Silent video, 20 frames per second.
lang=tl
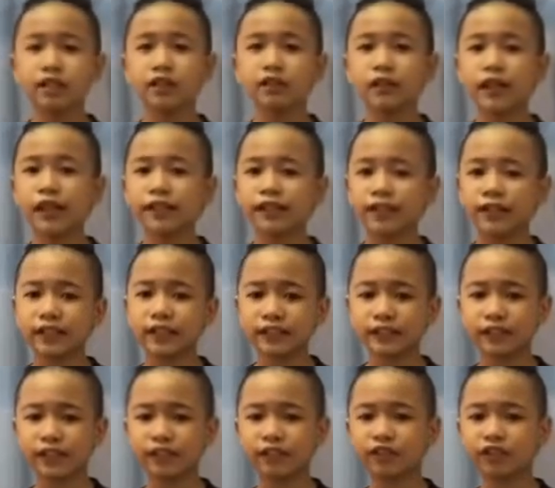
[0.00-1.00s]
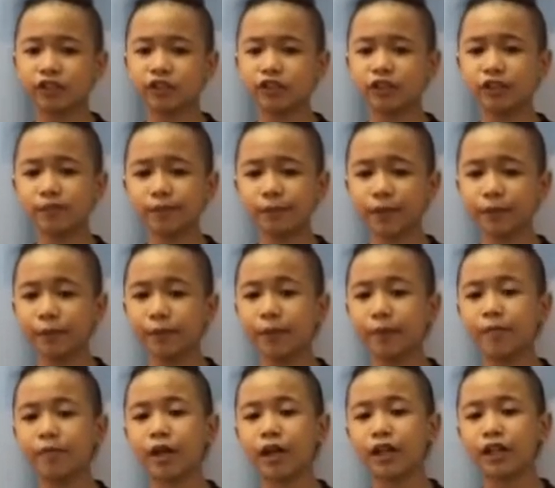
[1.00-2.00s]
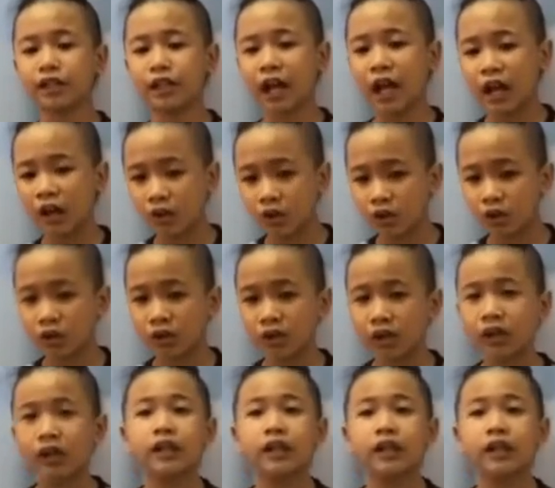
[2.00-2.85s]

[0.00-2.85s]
natuklasan sa edukasyong pagpapakatao